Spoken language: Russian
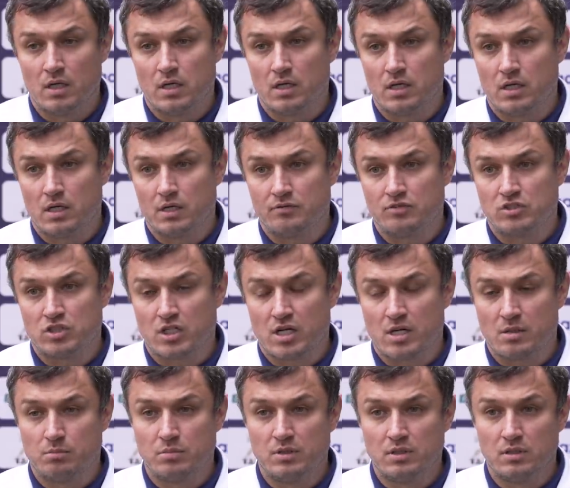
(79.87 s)
А,
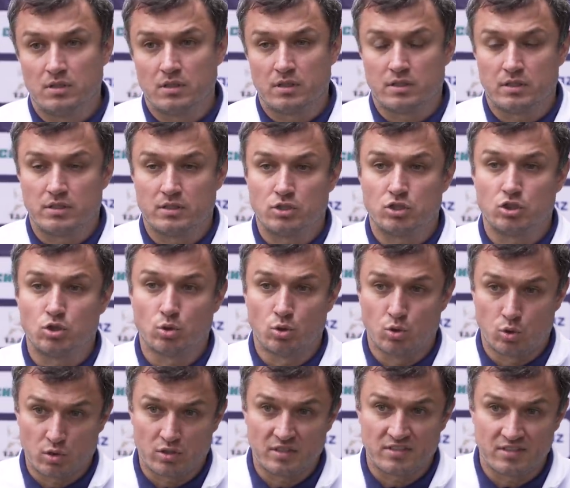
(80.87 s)
вчера было еще
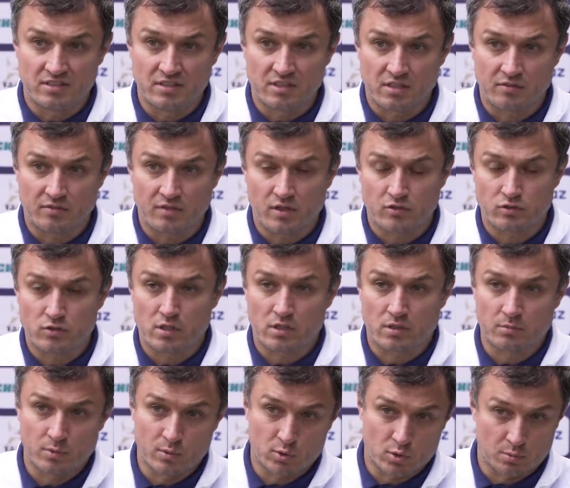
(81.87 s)
одно тестирование,
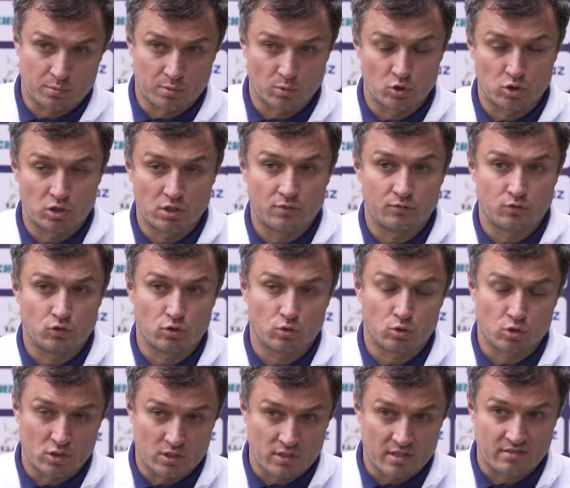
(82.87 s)
результаты мы уже получили, все
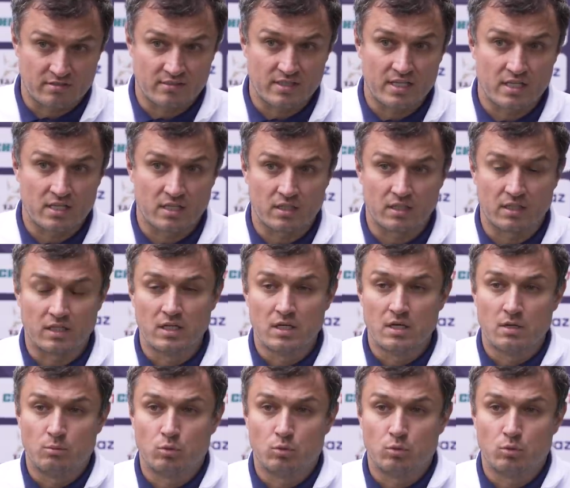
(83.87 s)
тоже отрицательно.